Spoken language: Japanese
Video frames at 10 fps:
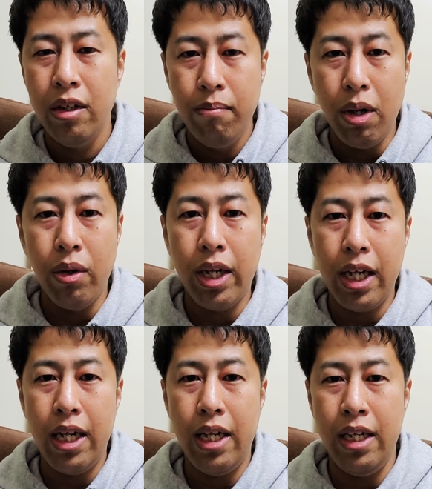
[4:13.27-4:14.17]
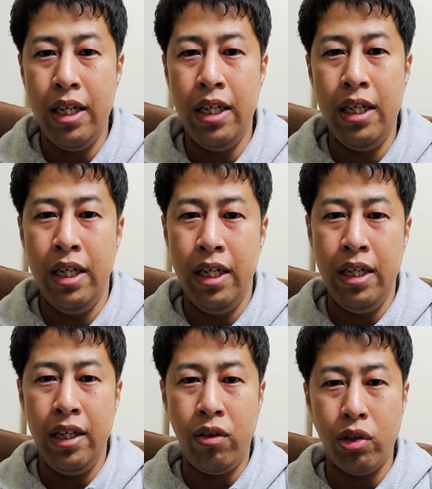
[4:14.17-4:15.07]
まあこれから、
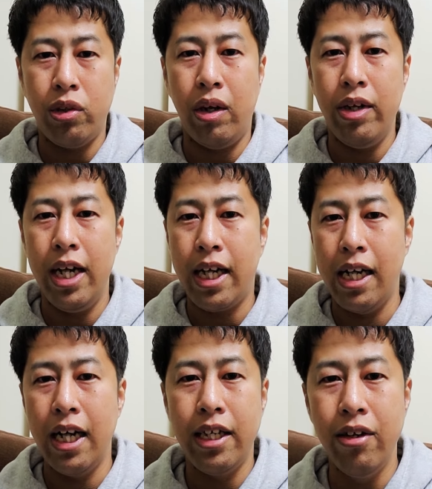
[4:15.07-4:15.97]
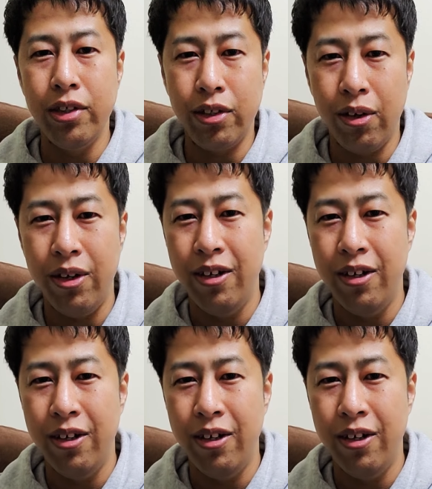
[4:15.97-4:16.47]
えー、引っ越しとかをね、考えてる人、